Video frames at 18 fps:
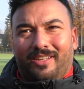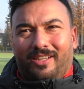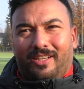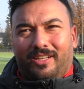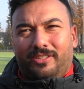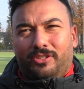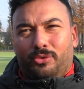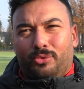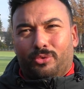
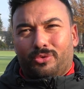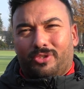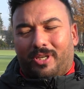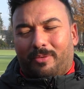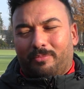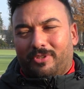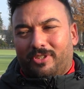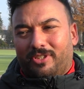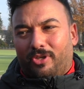Ja, die Jungs
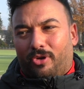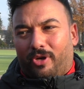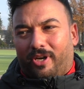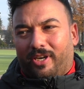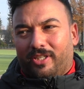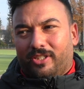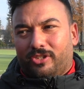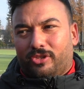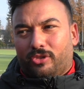haben das ja auch
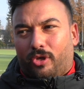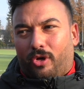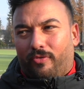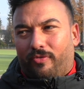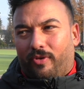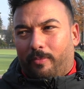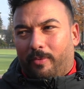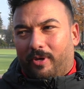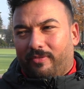eigentlich
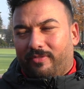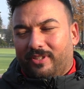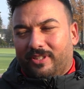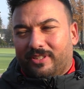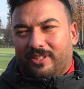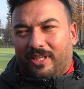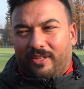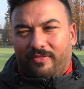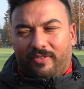drauf. Aber wie
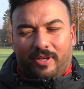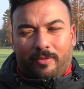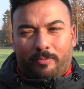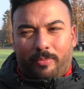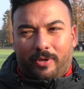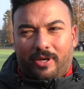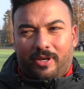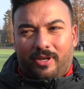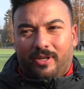gesagt, wir haben ein
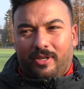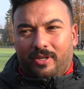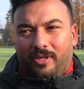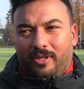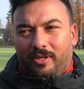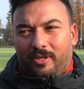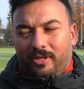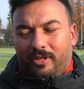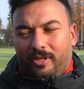paar
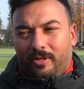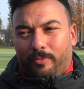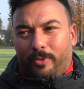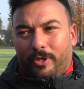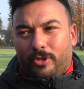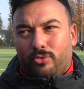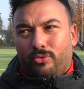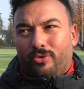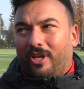äh,
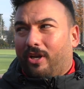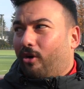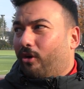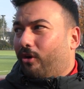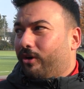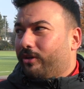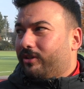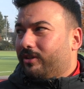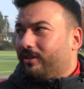
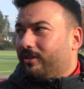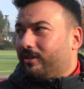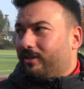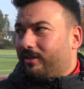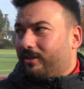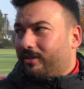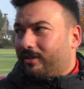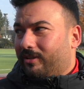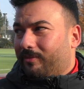personelle heute
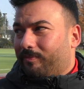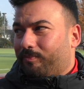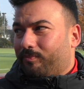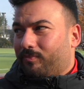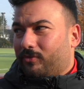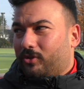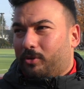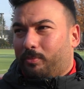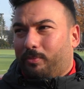
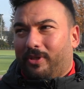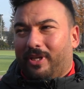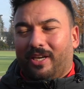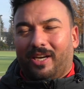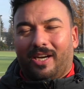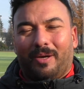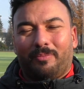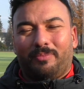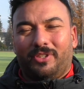ähm, Spieler
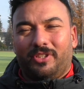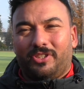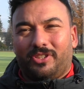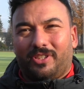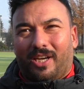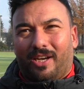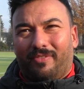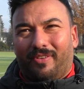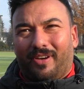gehabt, die
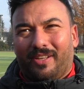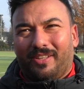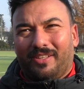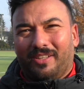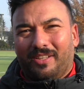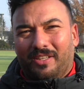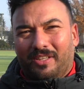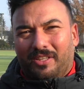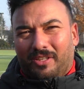nicht da waren.
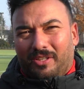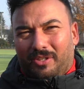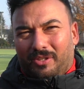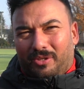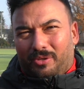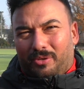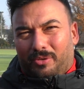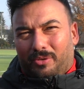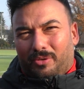
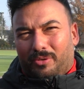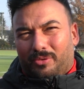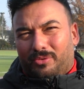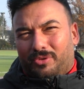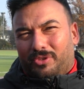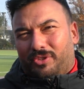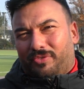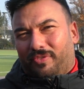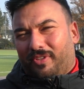
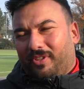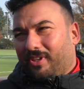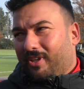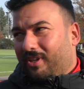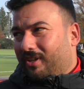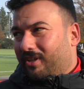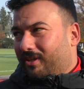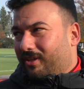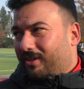Und ich
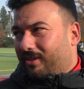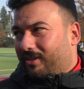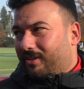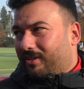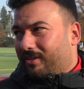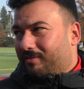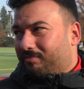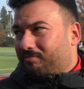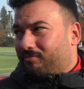finde,
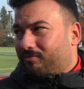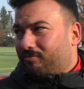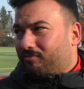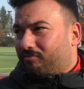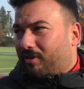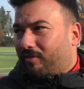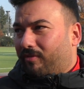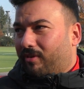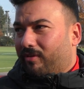
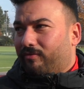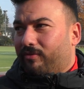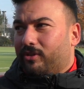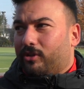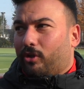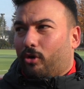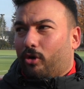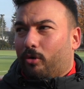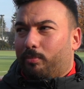ähm, wenn wir im
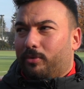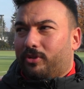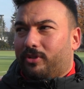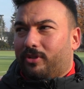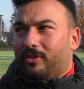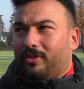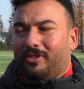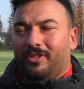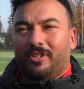Winter noch ein
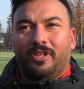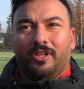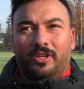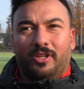bisschen